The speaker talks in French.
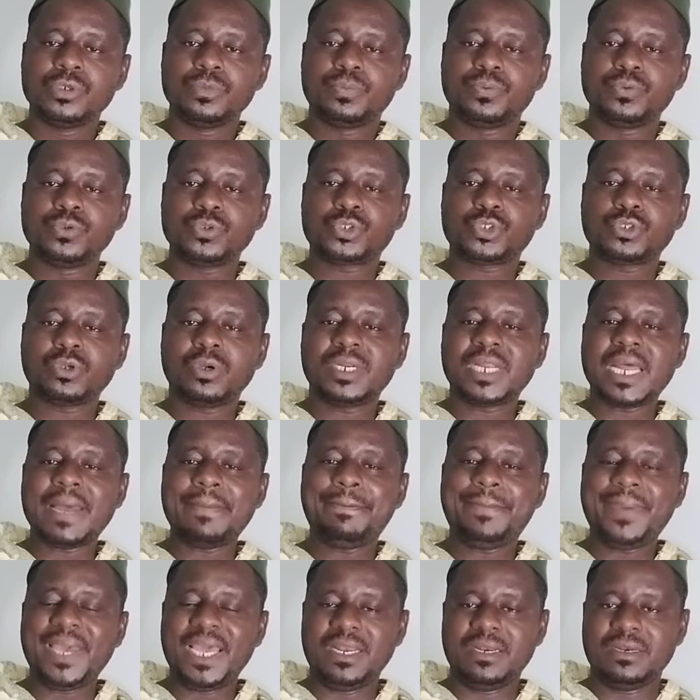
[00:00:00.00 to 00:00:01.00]
pour son
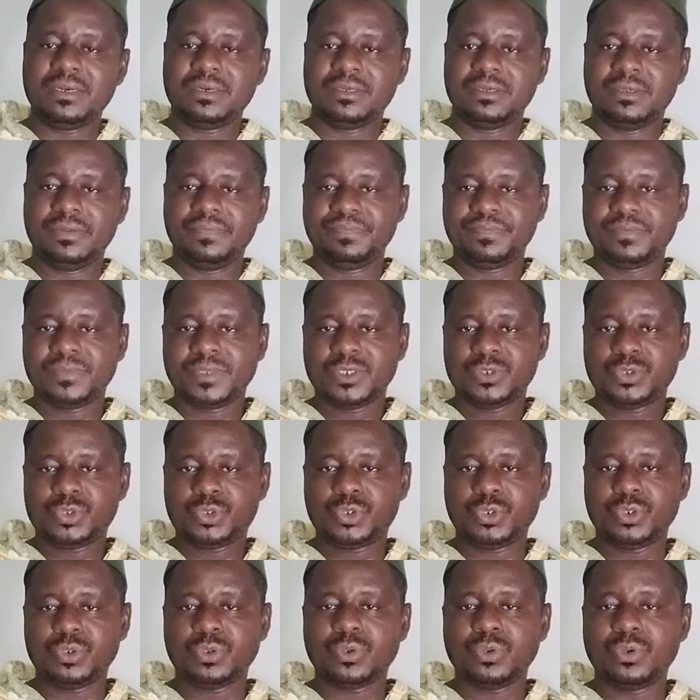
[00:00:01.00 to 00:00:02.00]
rappel
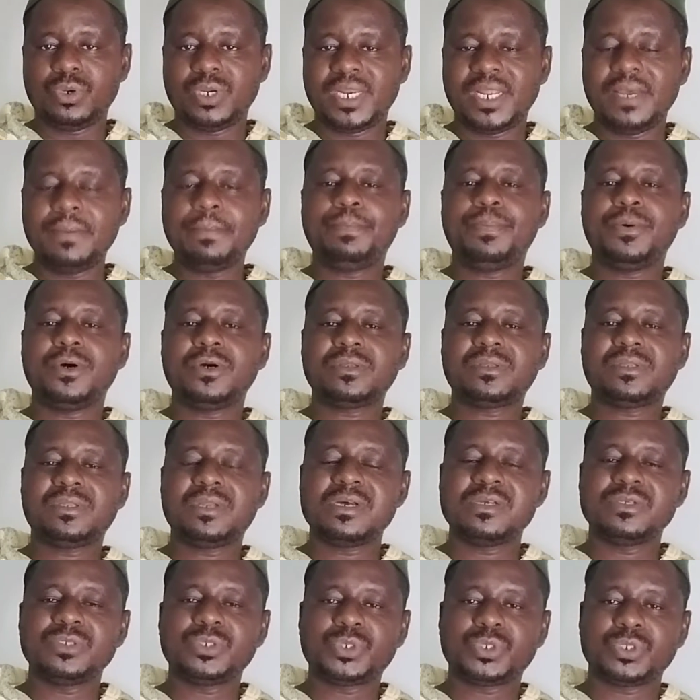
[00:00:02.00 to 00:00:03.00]
sur
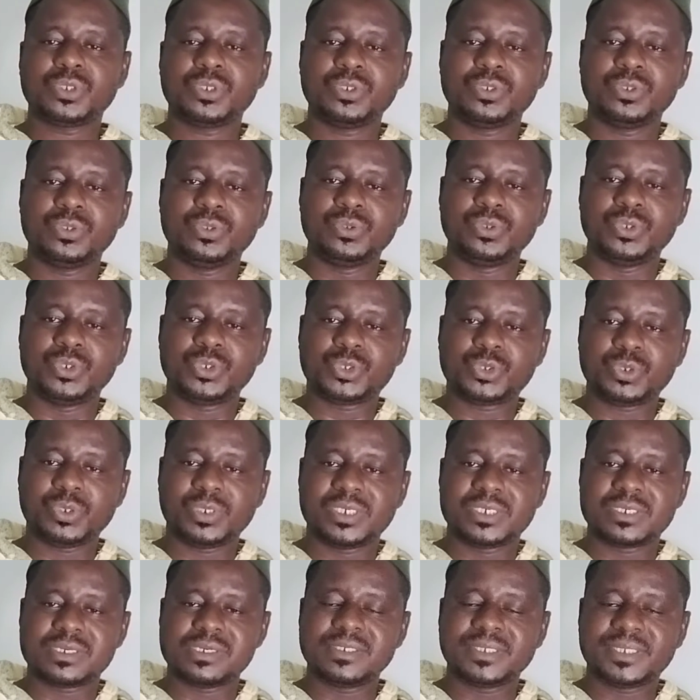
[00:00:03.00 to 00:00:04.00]
l'importance de ce
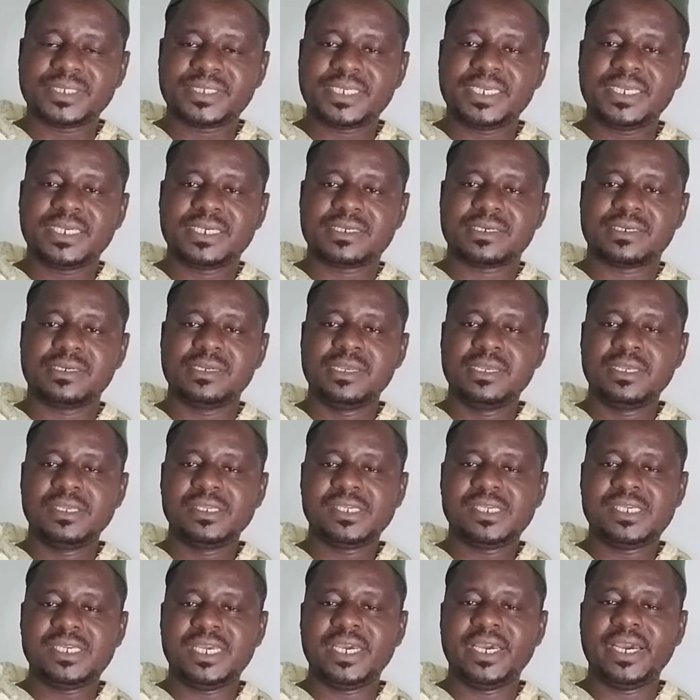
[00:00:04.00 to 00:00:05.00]
grand zikr
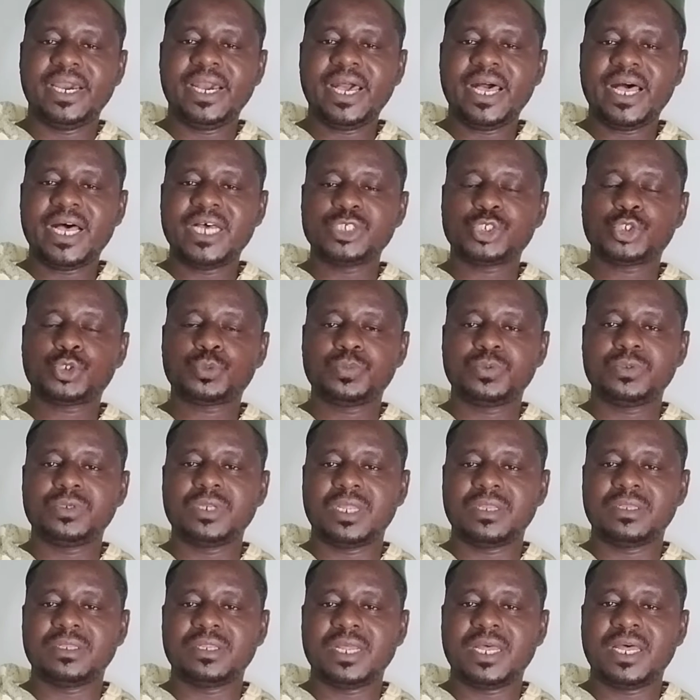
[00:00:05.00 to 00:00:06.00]
qui est
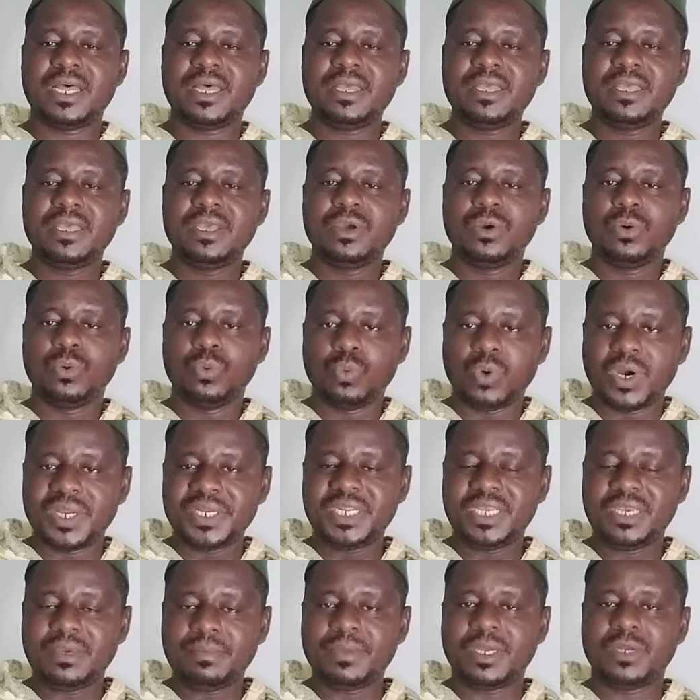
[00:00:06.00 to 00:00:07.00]
Hasbunallah wa
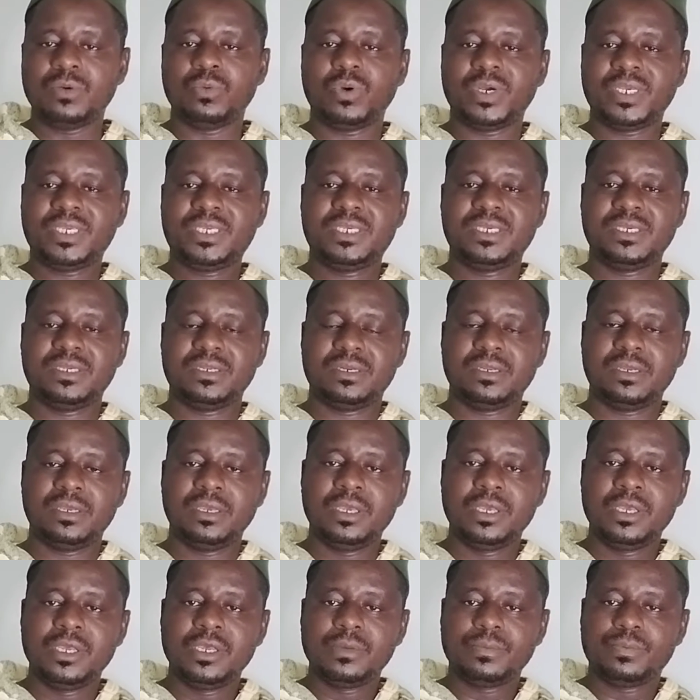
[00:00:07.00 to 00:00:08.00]
ni'mal wakil.
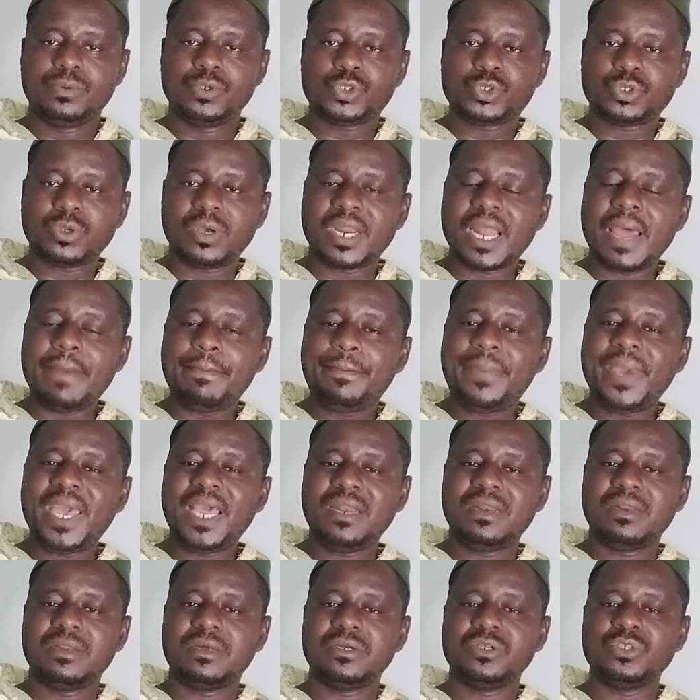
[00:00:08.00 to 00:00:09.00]
Pour son
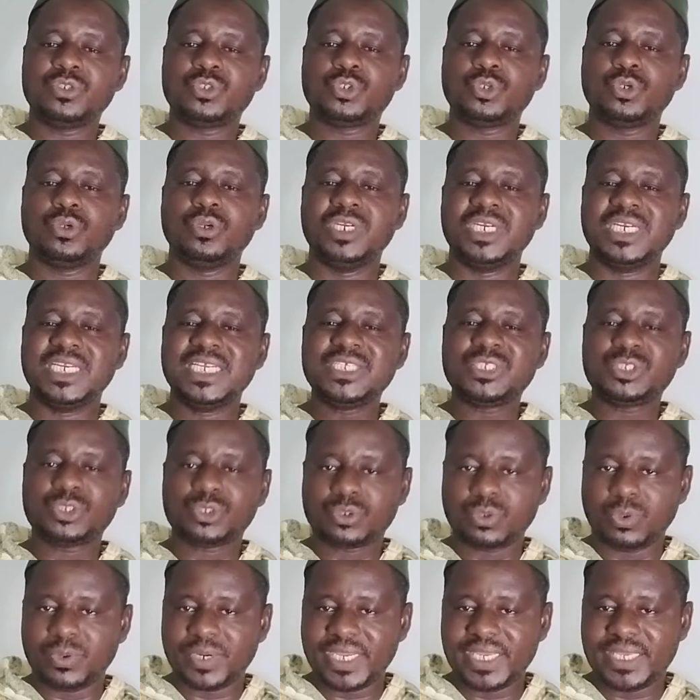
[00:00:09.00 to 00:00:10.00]
rappel sur
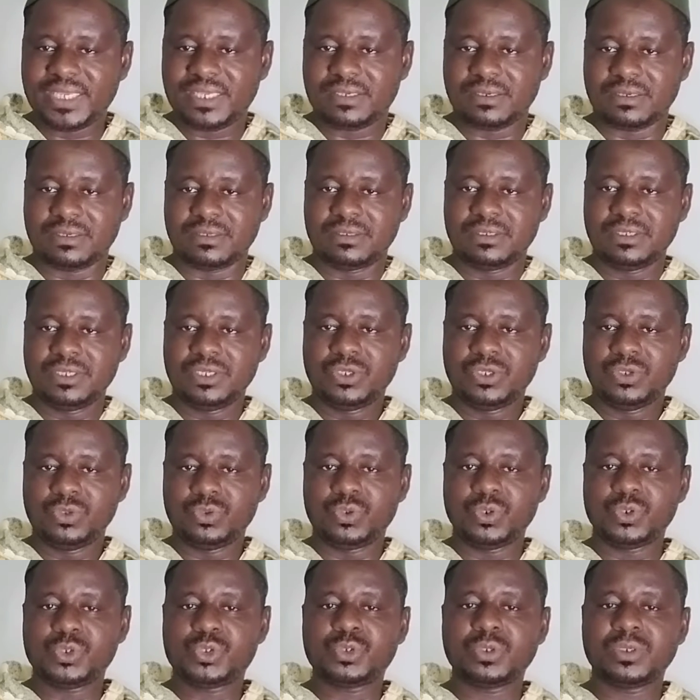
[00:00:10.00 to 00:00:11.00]
l'historique
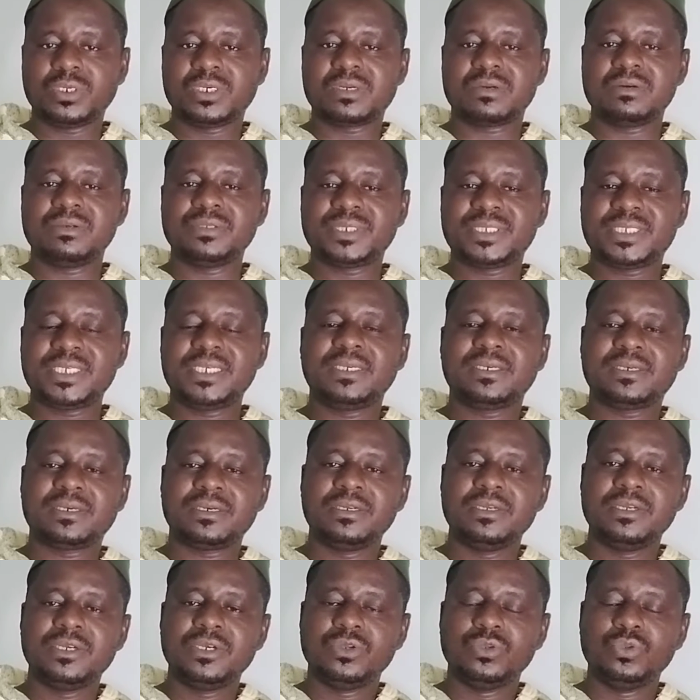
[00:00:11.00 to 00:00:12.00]
de ce grand
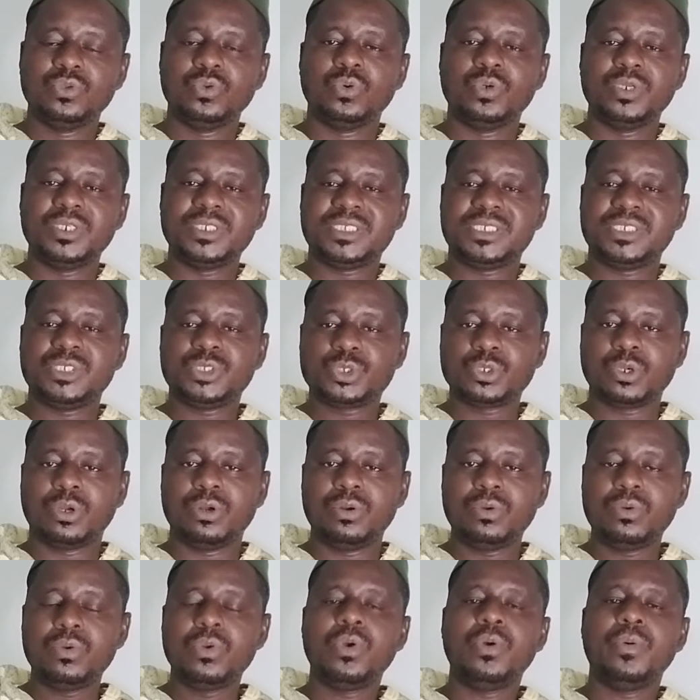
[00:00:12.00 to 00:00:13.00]
zikr, nous lui
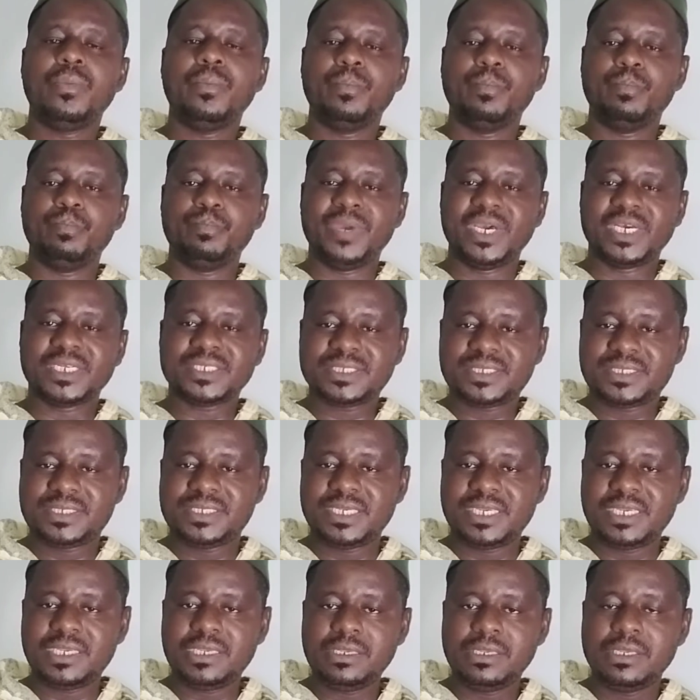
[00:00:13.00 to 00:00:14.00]
disons
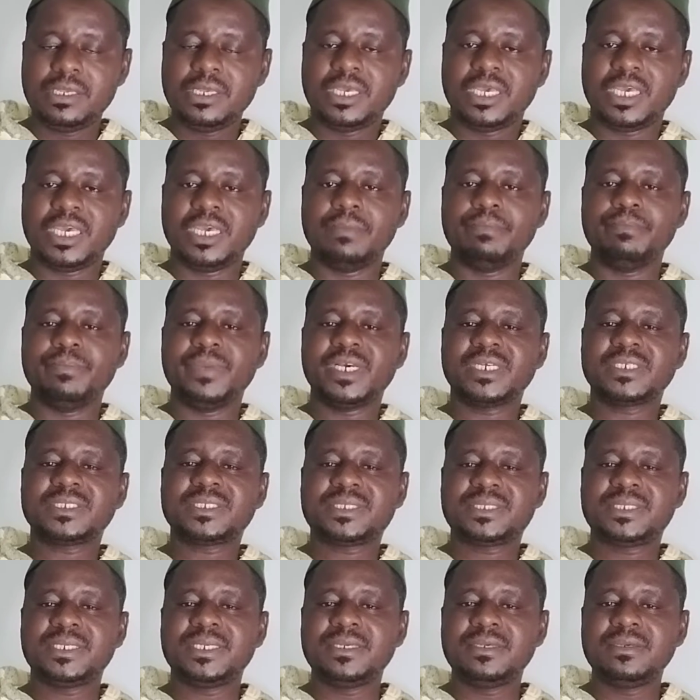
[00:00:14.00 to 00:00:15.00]
merci et
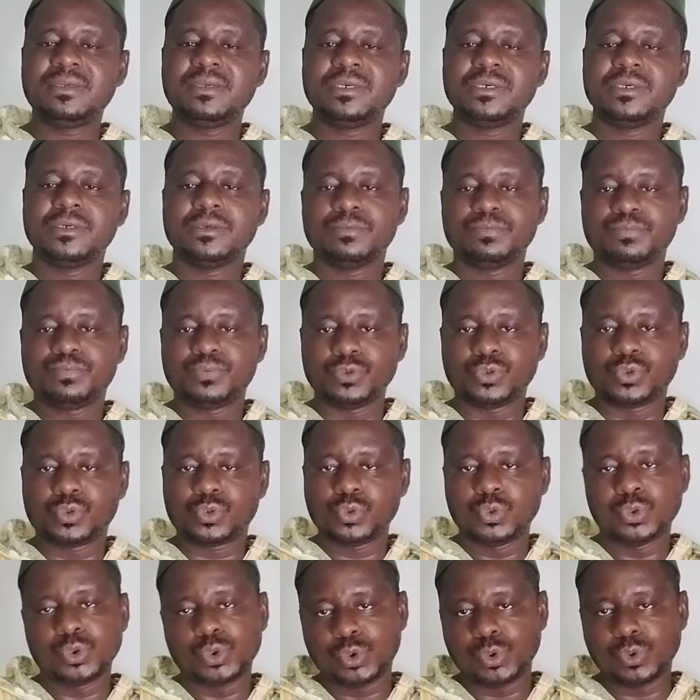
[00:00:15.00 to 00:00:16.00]
merci pour
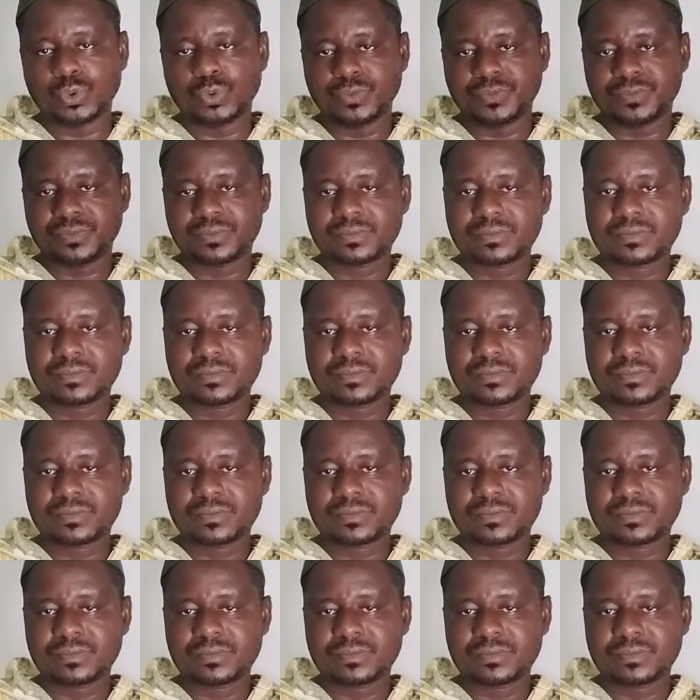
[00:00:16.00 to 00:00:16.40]
toujours.